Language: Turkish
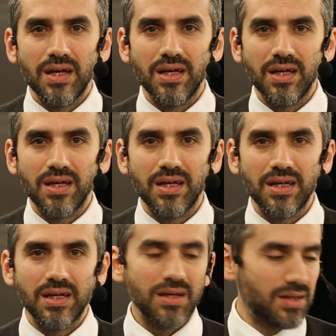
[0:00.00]
Ee,
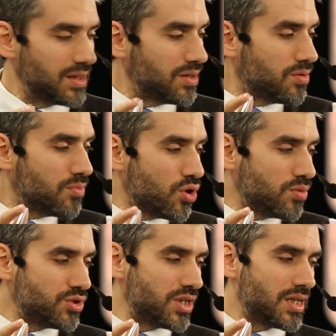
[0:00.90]
Tamam,
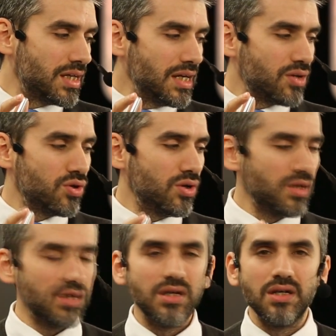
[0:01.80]
önümüzdeki ilk
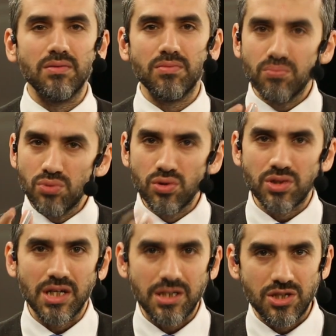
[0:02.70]
gün e,
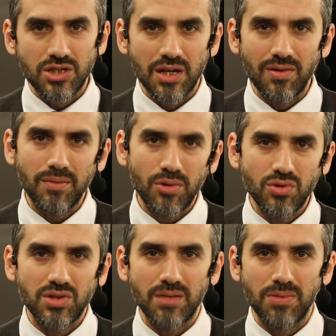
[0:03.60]
bulut geçişleri var ama
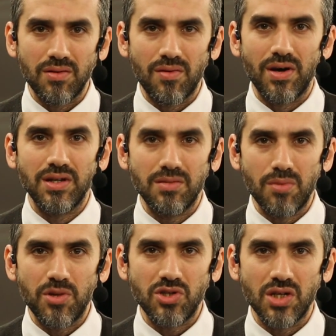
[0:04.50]
yüksek bir hava var.
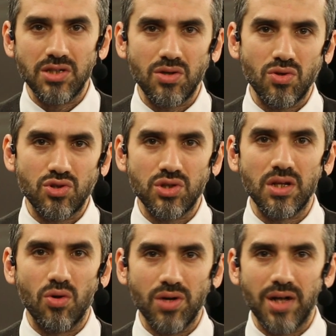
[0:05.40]
25 derece. Gün
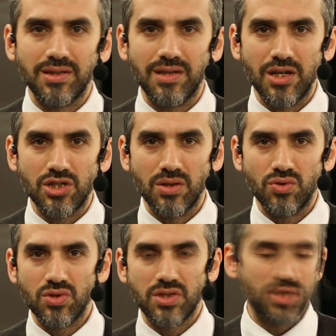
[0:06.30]
içinde de 16
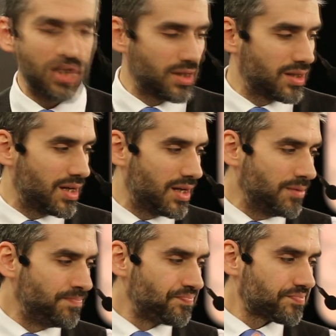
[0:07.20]
derecenin düşük sıcaklık
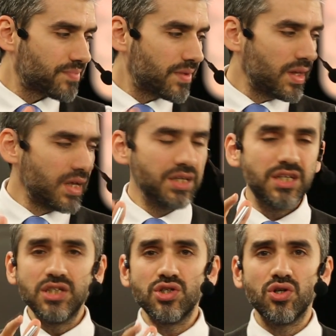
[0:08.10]
değeri.
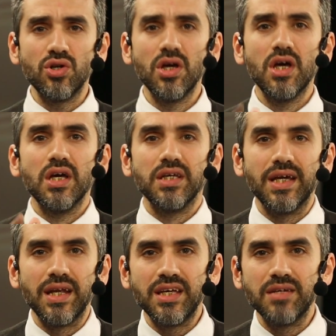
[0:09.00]
İkinci gün
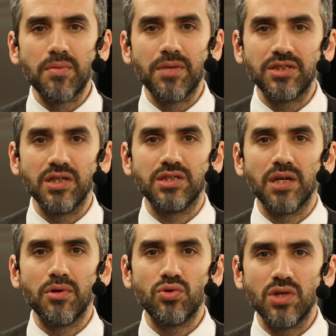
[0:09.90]
gene 25
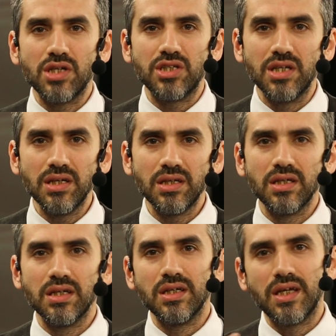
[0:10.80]
derece ama güneşli.
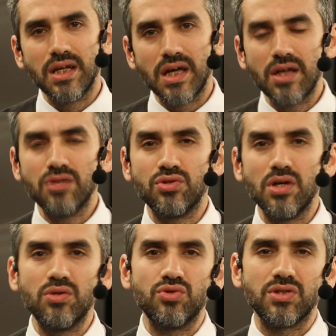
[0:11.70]
Ee, gene en,
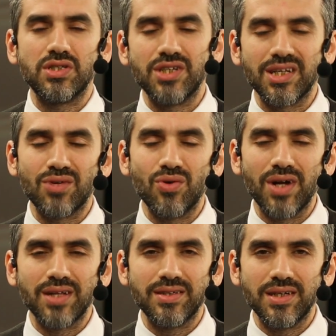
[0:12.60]
en düşük sıcaklık
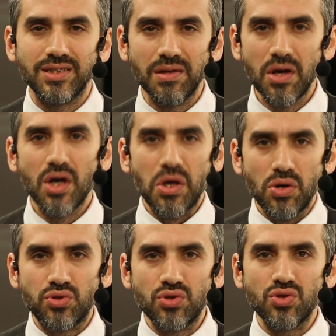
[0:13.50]
16 derece.
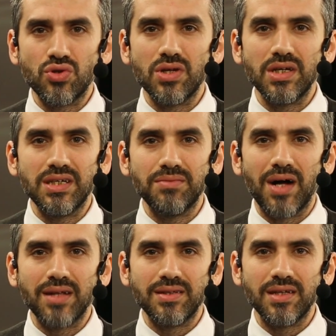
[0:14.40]
Üçüncü günde
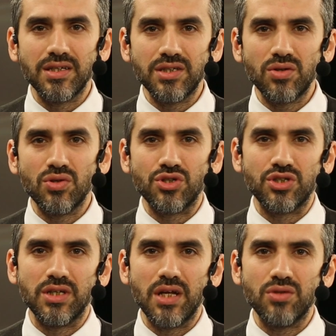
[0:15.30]
26 derece. Gün
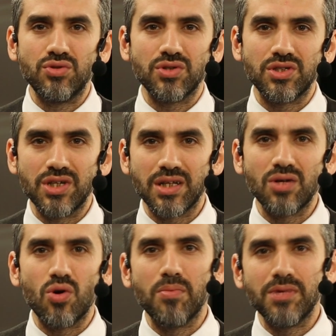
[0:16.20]
içinde de en düşük
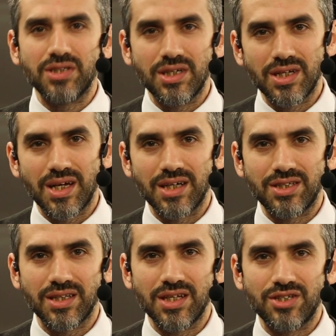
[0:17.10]
sıcaklık 15 derece
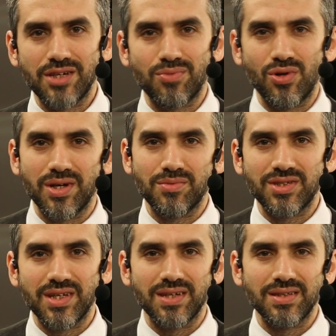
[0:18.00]
gerçekleşecek
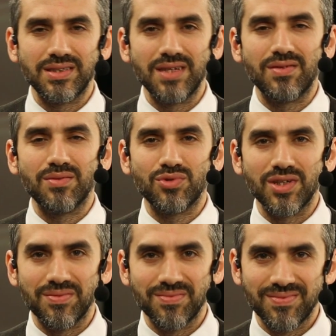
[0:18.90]
bölgemizde sevgili
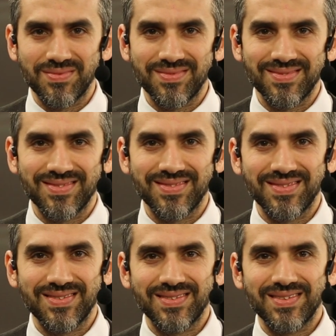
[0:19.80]
muhtarım.
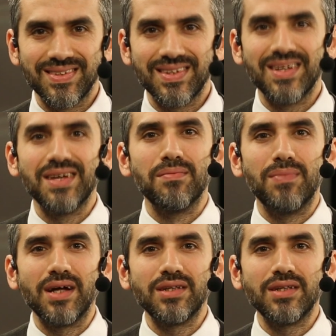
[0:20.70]
Teşekkür ederim.